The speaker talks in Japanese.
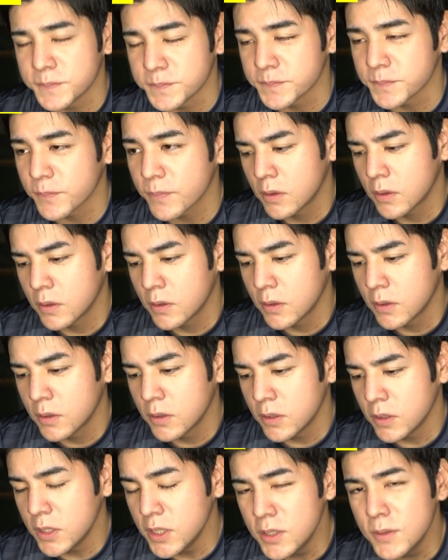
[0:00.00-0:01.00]
うん。
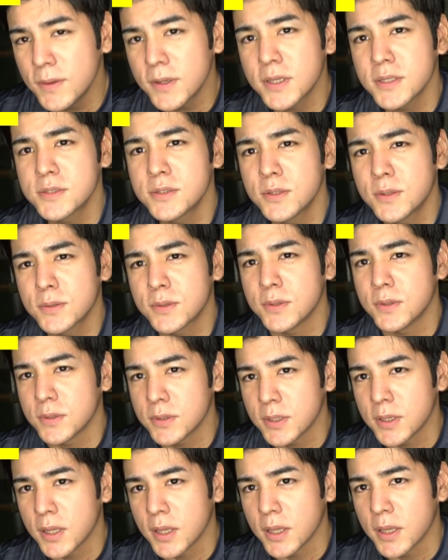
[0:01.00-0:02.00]
言い訳することに
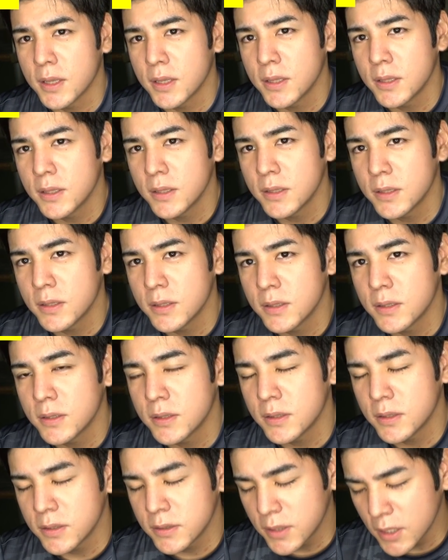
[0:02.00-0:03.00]
よってね、
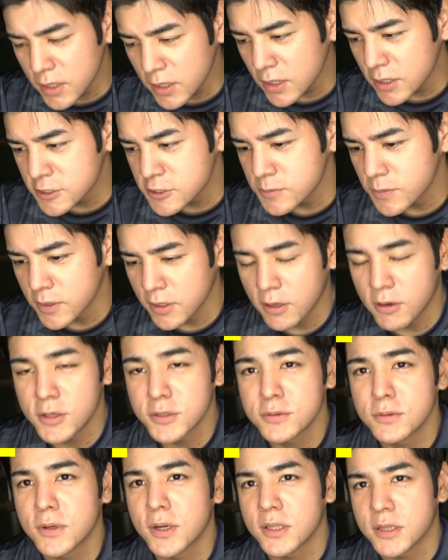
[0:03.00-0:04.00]
誰が一番かわ
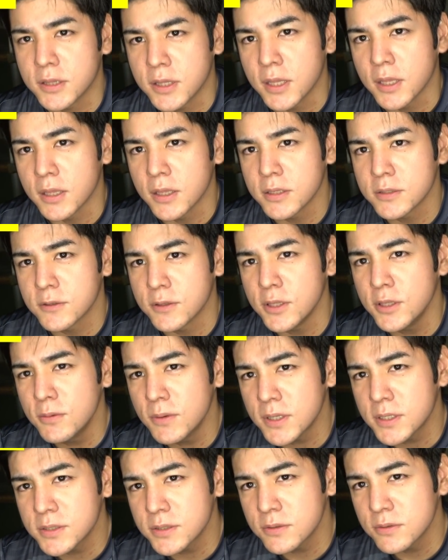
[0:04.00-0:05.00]
いそうかって、言い
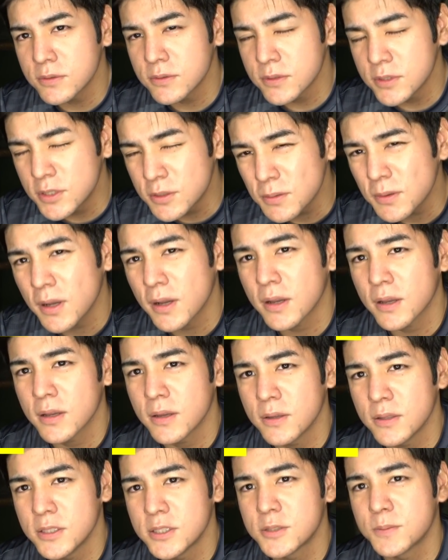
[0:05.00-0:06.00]
訳する人が
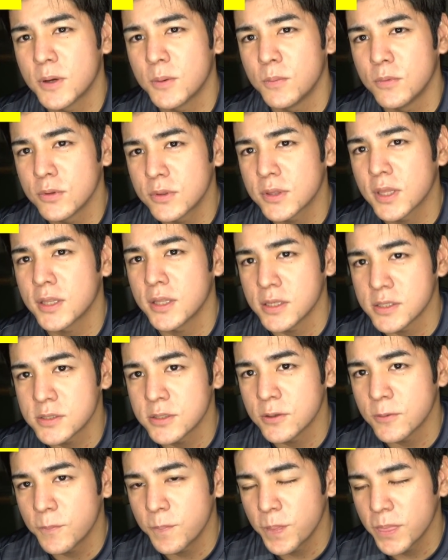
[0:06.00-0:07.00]
一番もったいないで
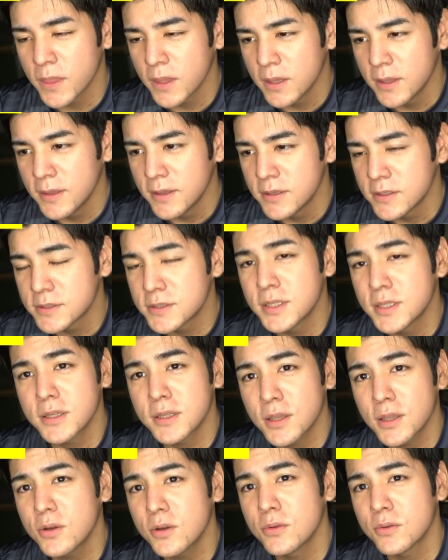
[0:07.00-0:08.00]
すよ。
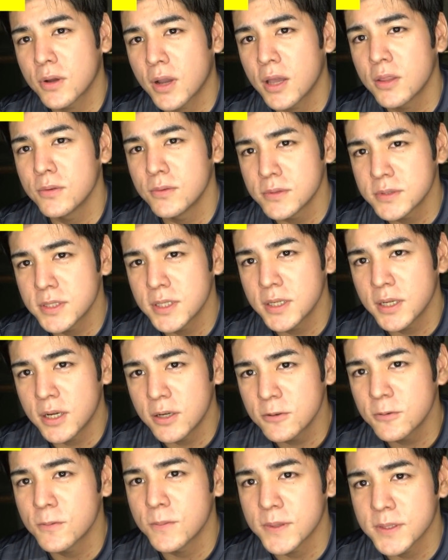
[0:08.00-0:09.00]
せっかくの可能性があ
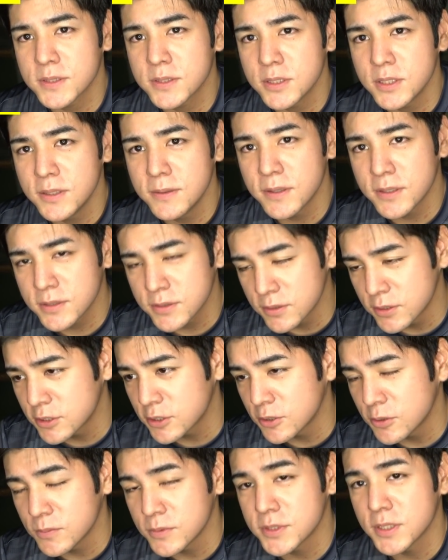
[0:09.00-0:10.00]
ると思います。言い訳する
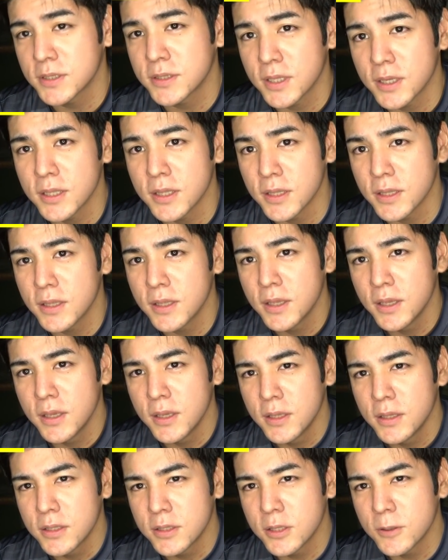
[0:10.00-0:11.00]
人にも絶対に。
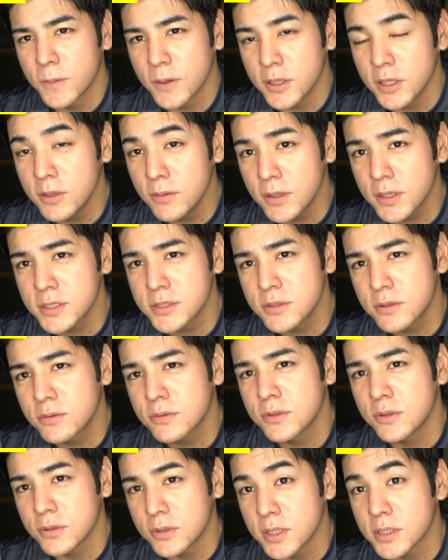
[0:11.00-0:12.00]
例えば、言い訳するこ
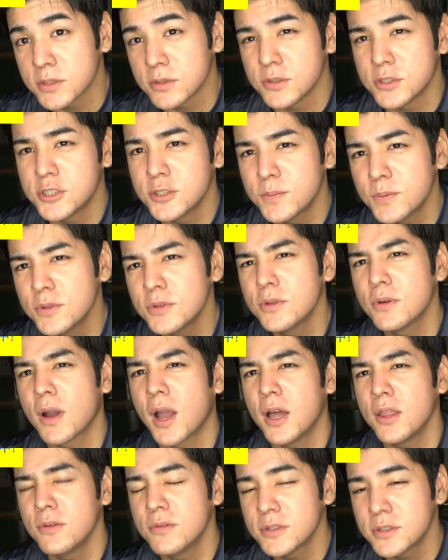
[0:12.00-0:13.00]
とによって、その自分の
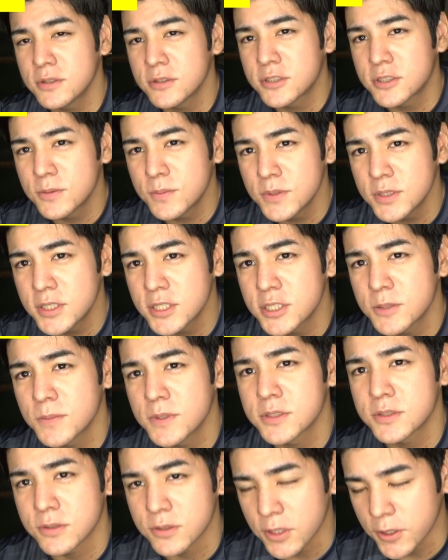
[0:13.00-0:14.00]
可能性を潰してしま
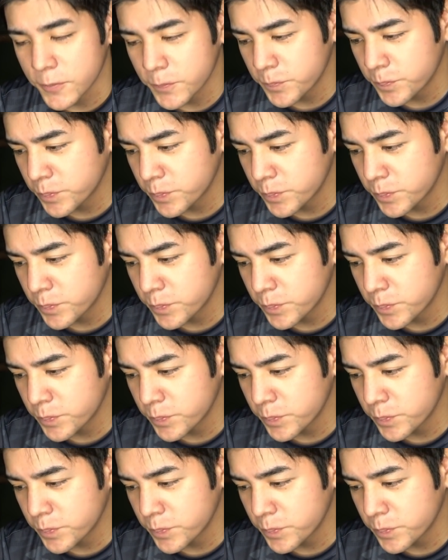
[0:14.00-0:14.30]
うんですよね。